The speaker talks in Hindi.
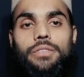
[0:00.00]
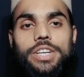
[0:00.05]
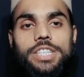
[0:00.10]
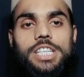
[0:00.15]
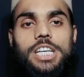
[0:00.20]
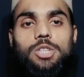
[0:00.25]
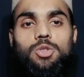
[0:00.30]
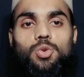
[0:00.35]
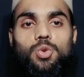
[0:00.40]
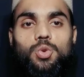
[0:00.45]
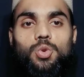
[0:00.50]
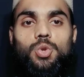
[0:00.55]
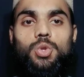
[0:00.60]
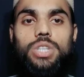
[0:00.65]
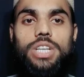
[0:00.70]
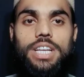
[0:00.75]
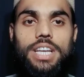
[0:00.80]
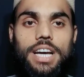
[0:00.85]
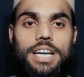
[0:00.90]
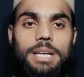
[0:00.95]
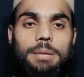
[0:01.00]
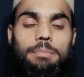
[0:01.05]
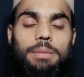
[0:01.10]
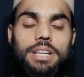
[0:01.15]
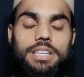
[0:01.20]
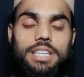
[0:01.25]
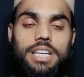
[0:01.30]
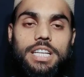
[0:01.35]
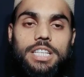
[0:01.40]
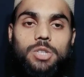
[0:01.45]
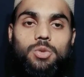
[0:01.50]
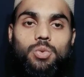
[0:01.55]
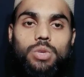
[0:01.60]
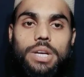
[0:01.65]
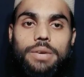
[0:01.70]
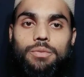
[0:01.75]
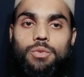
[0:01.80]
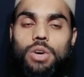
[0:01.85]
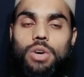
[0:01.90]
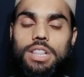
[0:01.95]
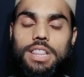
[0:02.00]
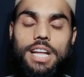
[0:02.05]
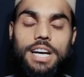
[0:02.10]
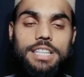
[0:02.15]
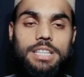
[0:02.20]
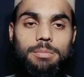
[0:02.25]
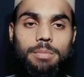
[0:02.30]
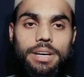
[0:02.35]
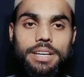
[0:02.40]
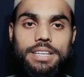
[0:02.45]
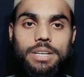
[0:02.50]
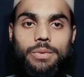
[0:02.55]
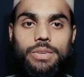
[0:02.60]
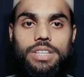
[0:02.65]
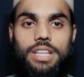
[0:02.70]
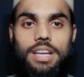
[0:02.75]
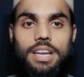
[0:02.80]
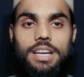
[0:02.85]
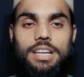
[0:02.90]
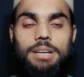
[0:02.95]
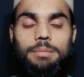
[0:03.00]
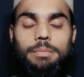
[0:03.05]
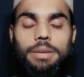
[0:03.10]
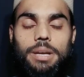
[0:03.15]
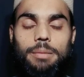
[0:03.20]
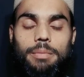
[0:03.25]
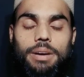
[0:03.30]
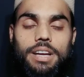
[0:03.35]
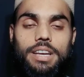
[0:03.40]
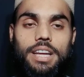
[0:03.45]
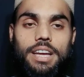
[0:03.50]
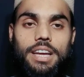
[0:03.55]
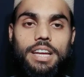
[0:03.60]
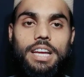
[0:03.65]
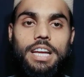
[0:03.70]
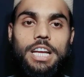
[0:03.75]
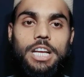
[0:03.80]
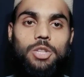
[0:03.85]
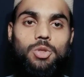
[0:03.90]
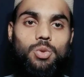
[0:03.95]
वीज़ा तो उनको देना ही पड़ता क्योंकि वो अल्लाह तबारक वाली का मेहमान है